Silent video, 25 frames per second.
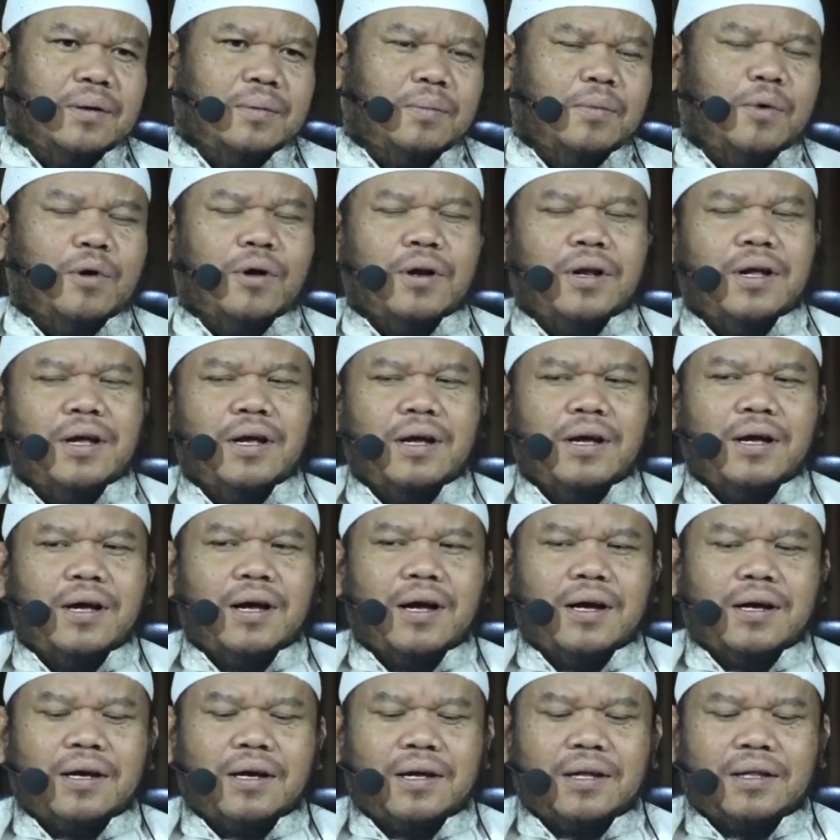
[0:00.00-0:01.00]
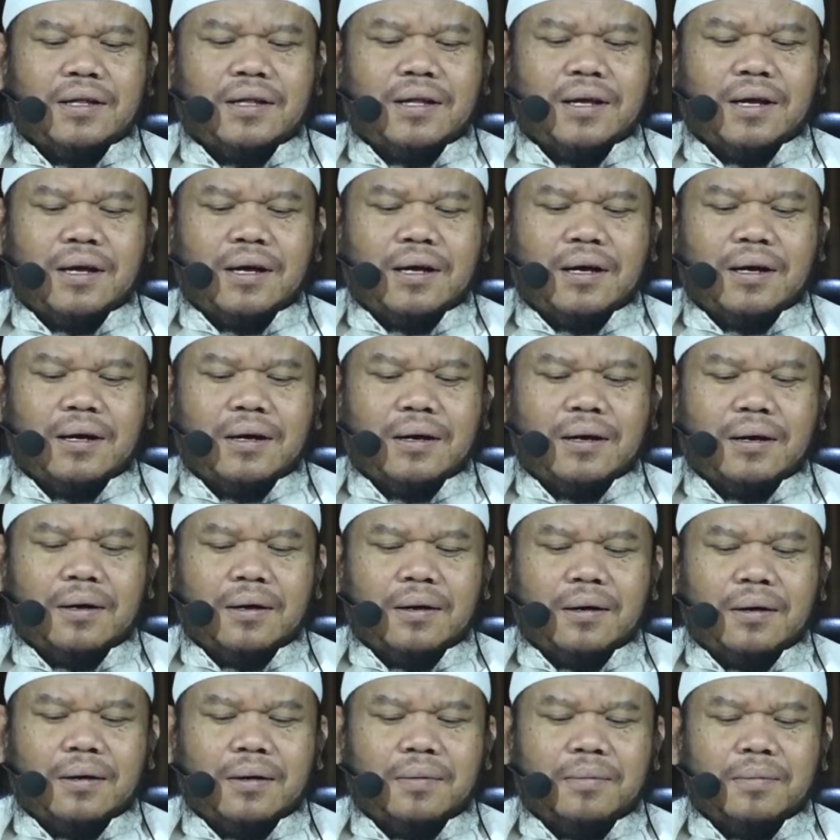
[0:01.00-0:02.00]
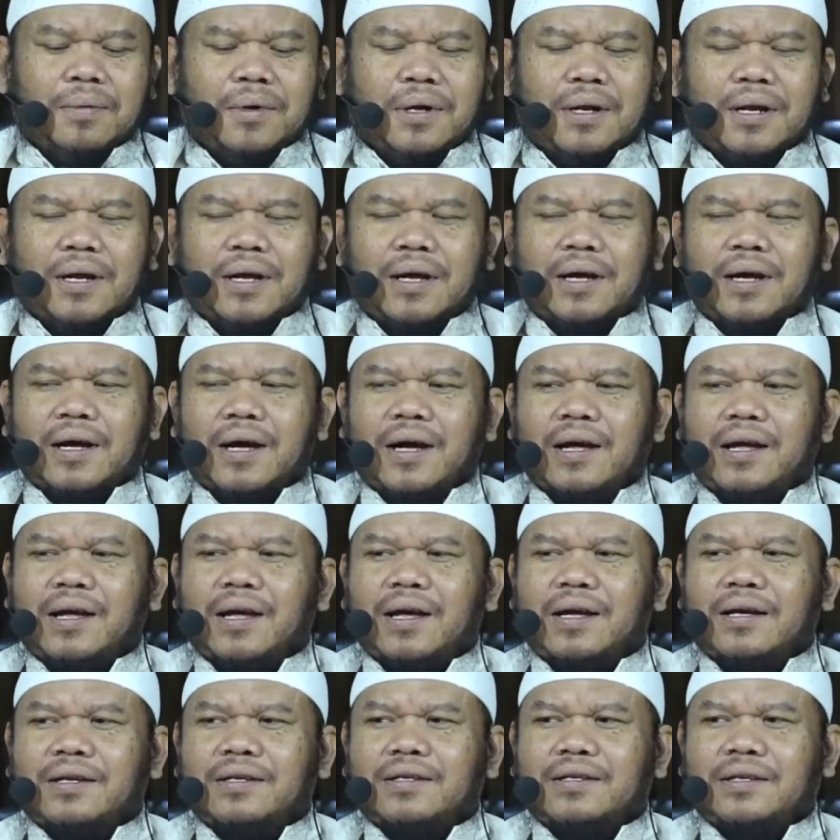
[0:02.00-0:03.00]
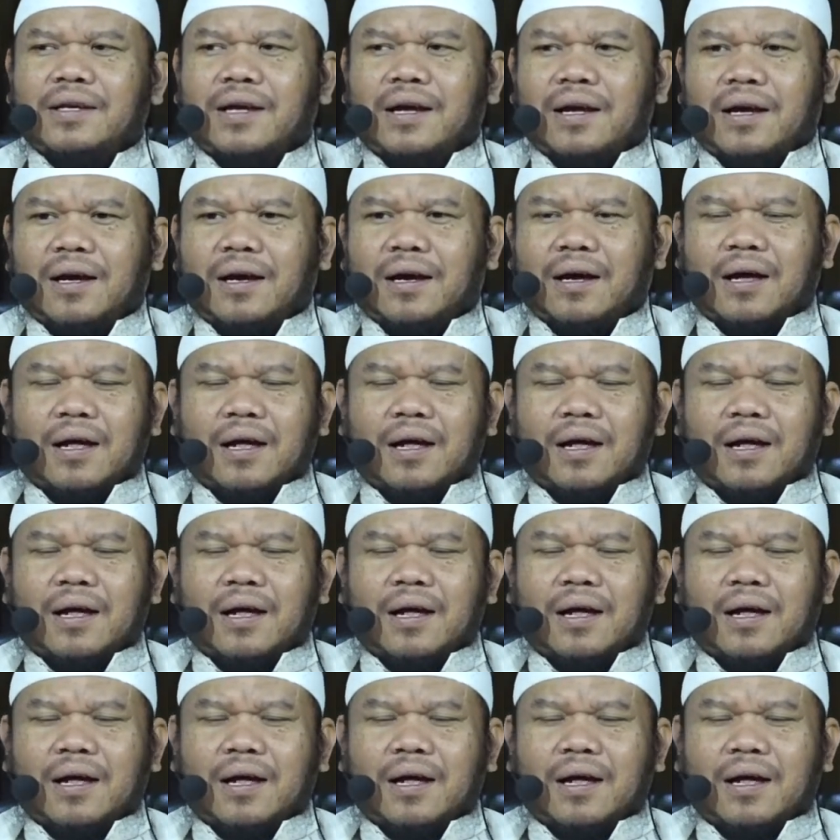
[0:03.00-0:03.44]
Boleh nggak kita merekayasa